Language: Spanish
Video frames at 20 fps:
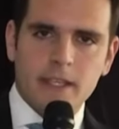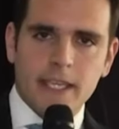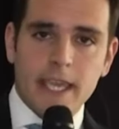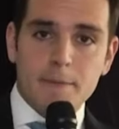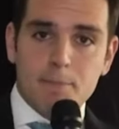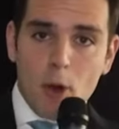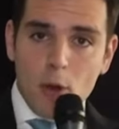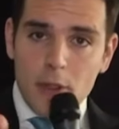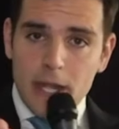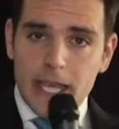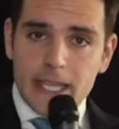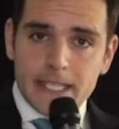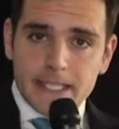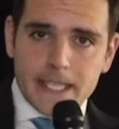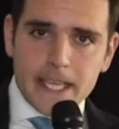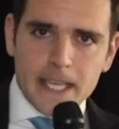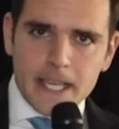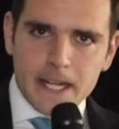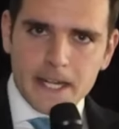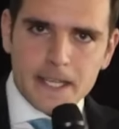Y podréis
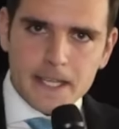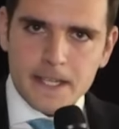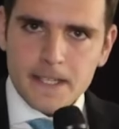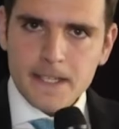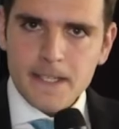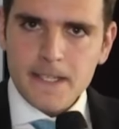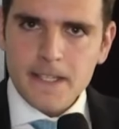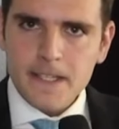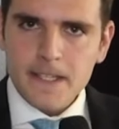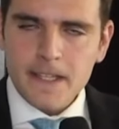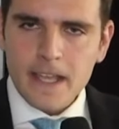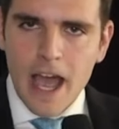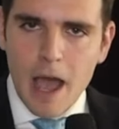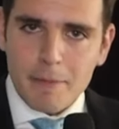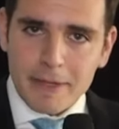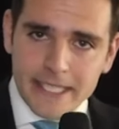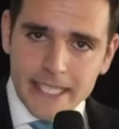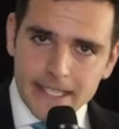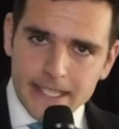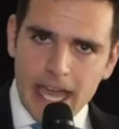ir mm. a
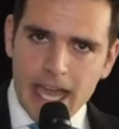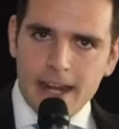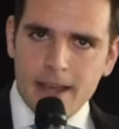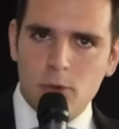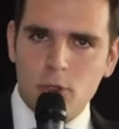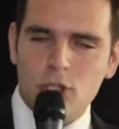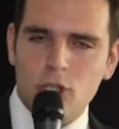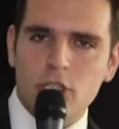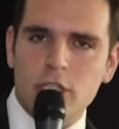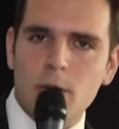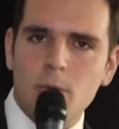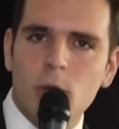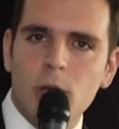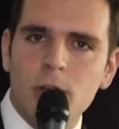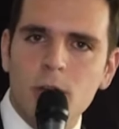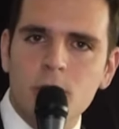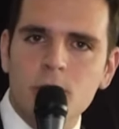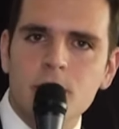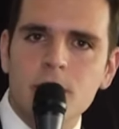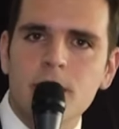visitar a vuestros
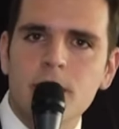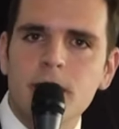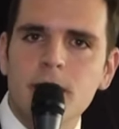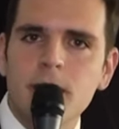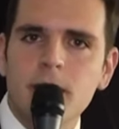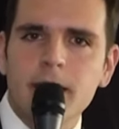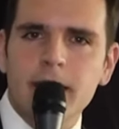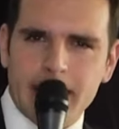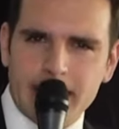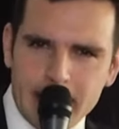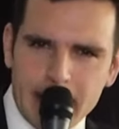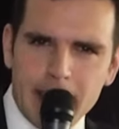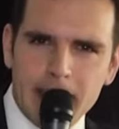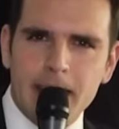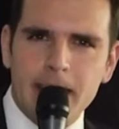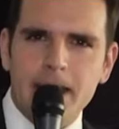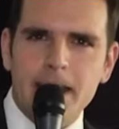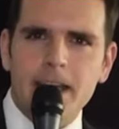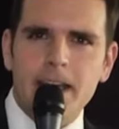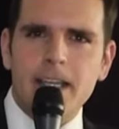abuelos. Y
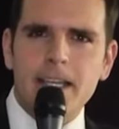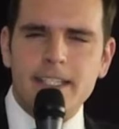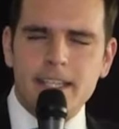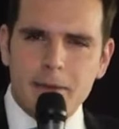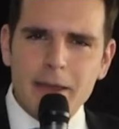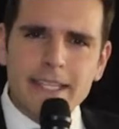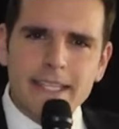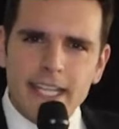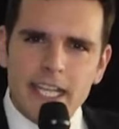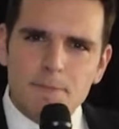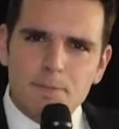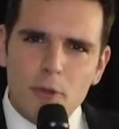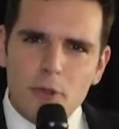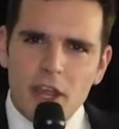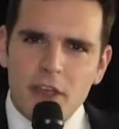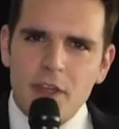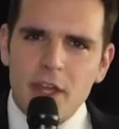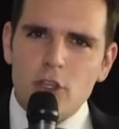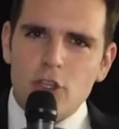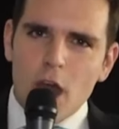sí, ¿sabéis qué les
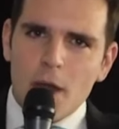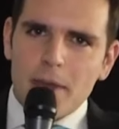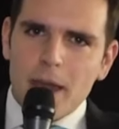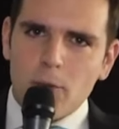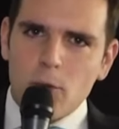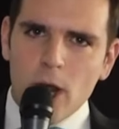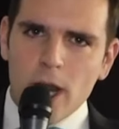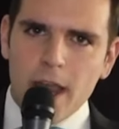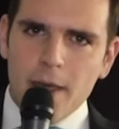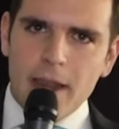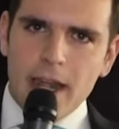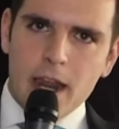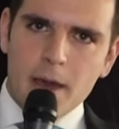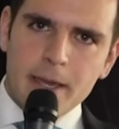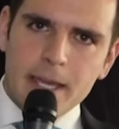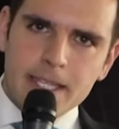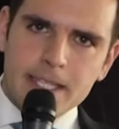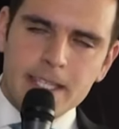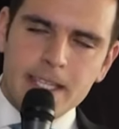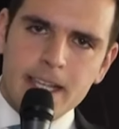podré decir yo a mi abuela de la
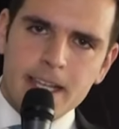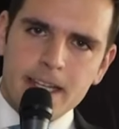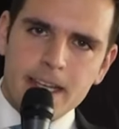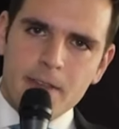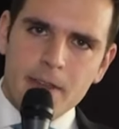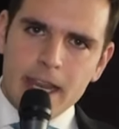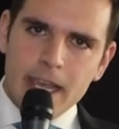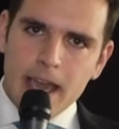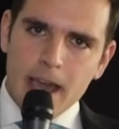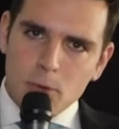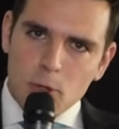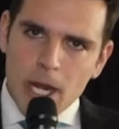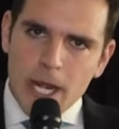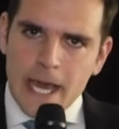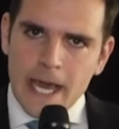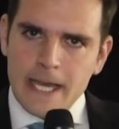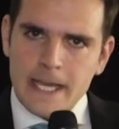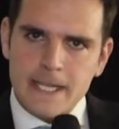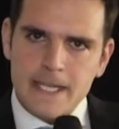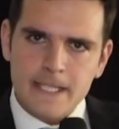vez? Le diré,
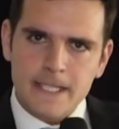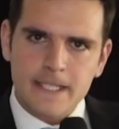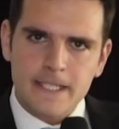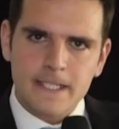abuela,